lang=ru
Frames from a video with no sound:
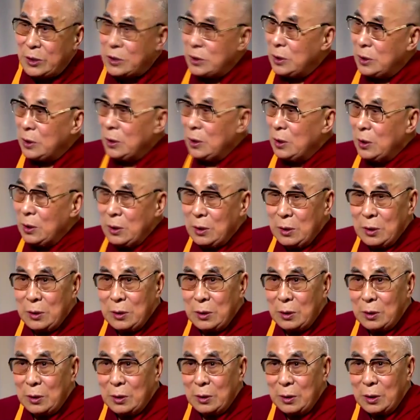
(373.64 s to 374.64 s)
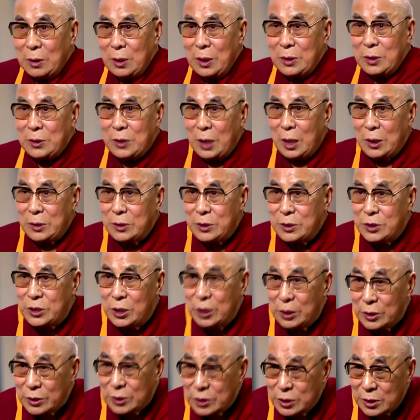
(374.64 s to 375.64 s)
О том, что нужно любить друг
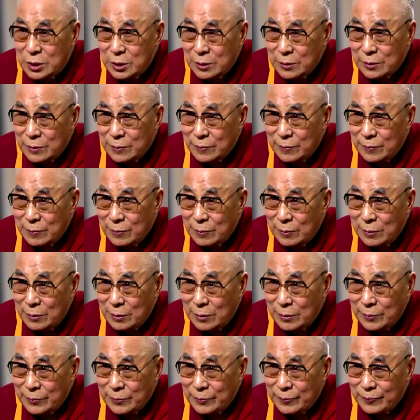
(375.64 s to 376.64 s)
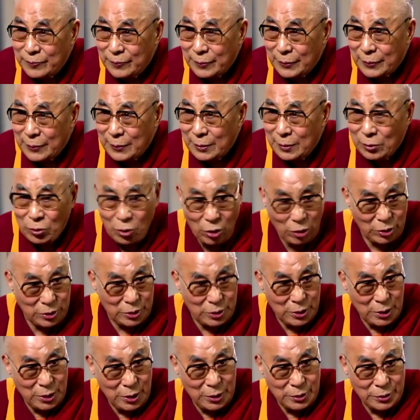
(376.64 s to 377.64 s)
друга, нужно рассказывать не
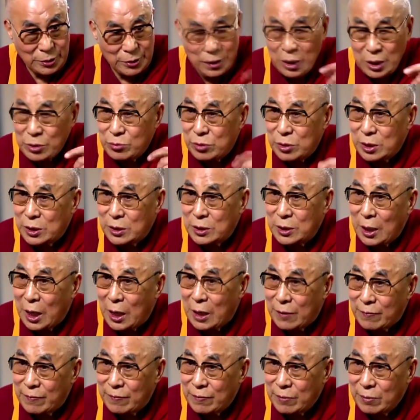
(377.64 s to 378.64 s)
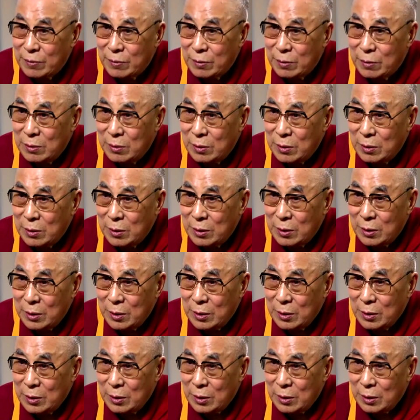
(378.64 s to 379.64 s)
только внутри церкви,
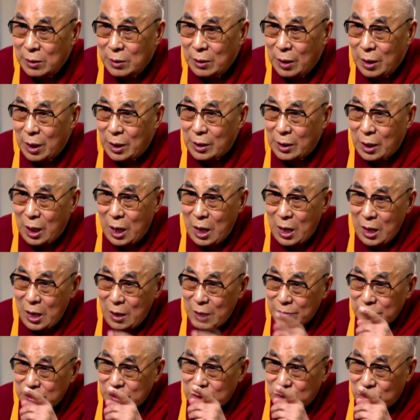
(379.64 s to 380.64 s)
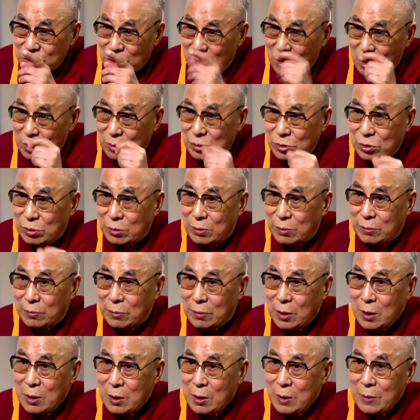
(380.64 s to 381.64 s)
но и в
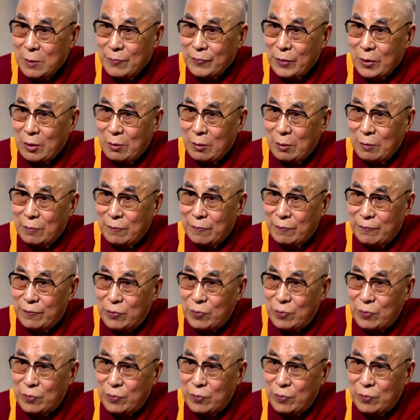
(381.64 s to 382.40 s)
повседневной жизни.